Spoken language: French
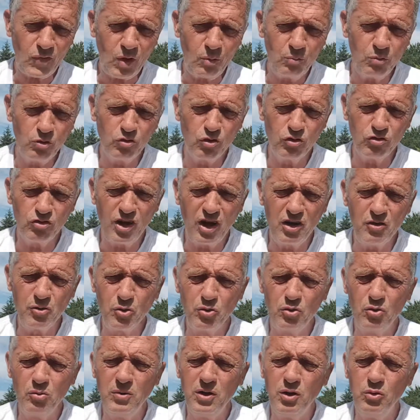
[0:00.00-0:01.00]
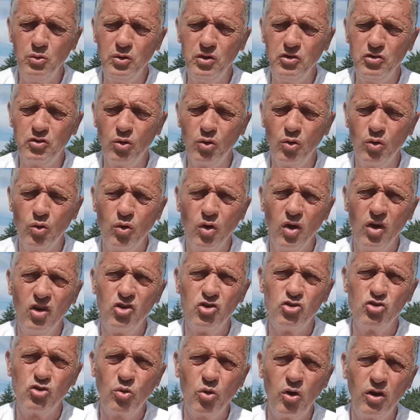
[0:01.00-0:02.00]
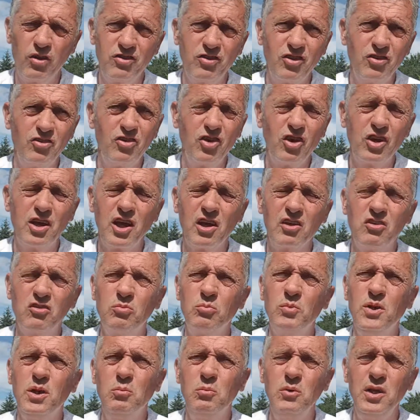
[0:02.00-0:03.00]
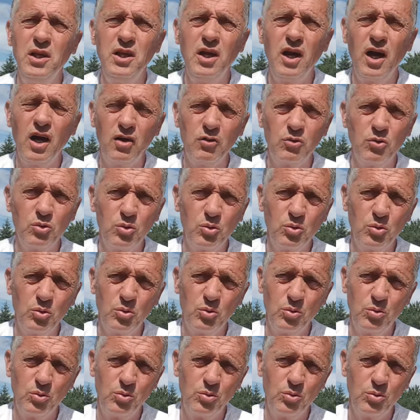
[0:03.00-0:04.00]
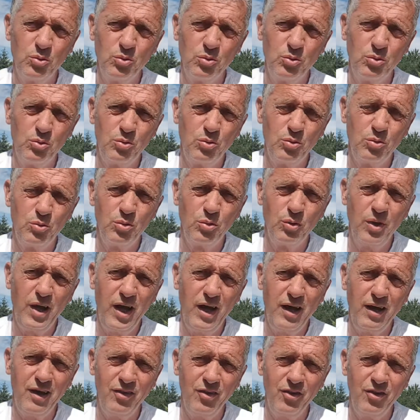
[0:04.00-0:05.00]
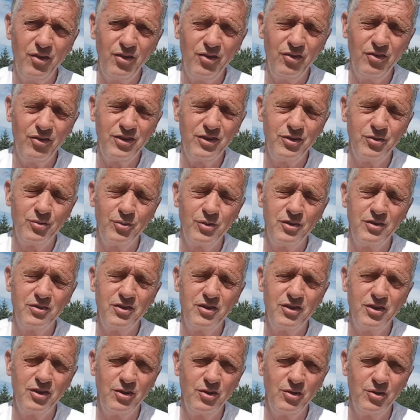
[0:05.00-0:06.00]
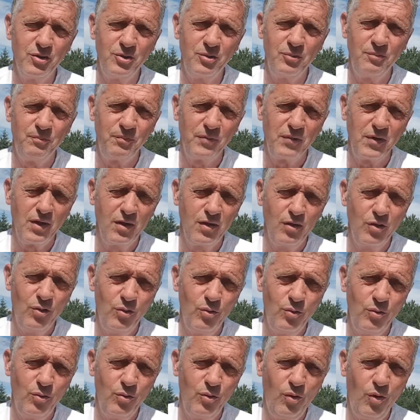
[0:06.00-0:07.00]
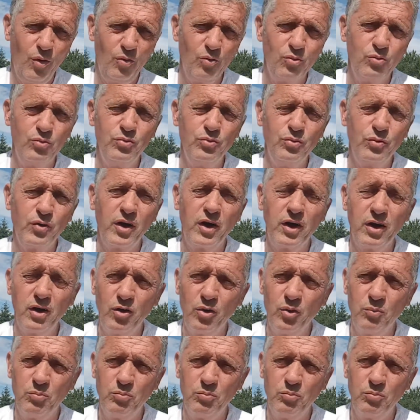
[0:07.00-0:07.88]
puisque celle de 2008, euh, je crois, c'était 15 000 milliards de, dollars euh, qui ont été euh, engouffrés